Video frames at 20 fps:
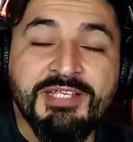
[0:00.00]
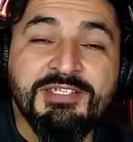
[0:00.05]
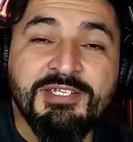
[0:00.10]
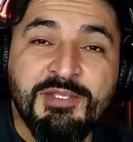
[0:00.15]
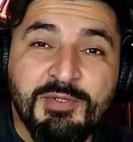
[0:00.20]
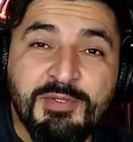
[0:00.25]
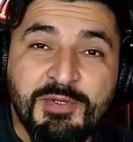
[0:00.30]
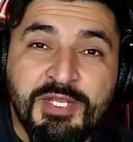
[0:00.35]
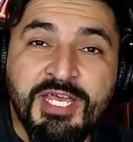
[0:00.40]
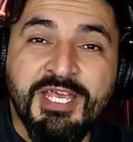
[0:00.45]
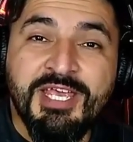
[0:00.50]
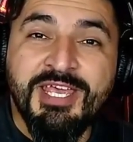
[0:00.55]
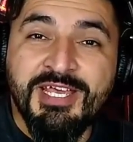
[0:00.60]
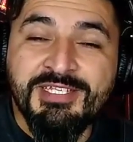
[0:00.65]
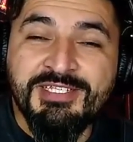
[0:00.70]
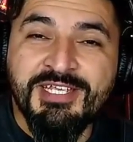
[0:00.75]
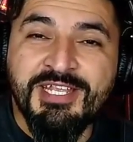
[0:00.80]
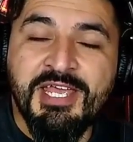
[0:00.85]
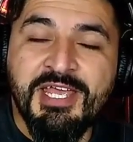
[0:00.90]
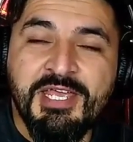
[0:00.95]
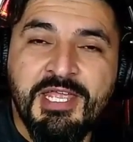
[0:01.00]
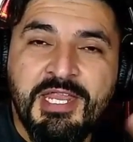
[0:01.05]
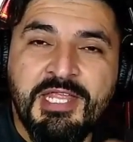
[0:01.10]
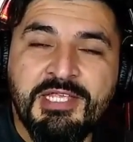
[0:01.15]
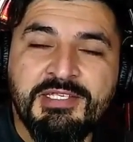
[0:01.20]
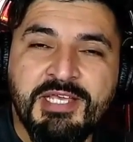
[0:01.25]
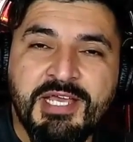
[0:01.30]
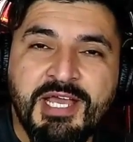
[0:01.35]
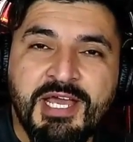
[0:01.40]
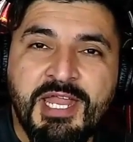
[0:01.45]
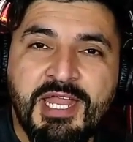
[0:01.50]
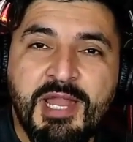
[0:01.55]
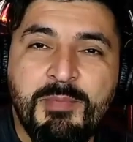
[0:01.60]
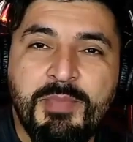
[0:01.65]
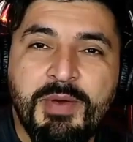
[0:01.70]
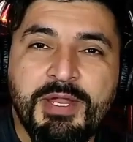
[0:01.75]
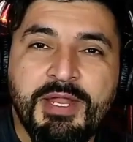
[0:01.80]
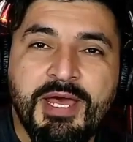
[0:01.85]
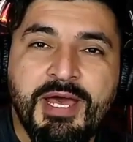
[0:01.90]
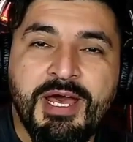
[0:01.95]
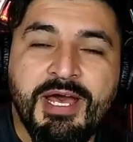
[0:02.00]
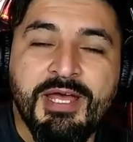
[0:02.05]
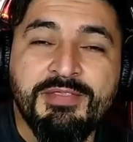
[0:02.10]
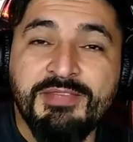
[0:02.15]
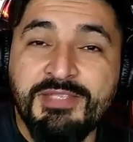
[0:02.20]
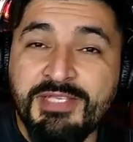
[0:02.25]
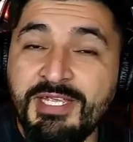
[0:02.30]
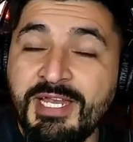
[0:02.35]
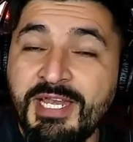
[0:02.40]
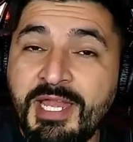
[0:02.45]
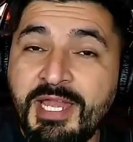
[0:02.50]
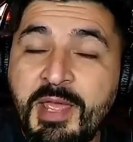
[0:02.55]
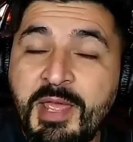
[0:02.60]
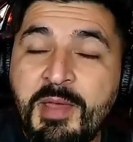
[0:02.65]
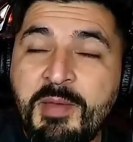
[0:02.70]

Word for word: historias que hacen ahí en ese canal para Til,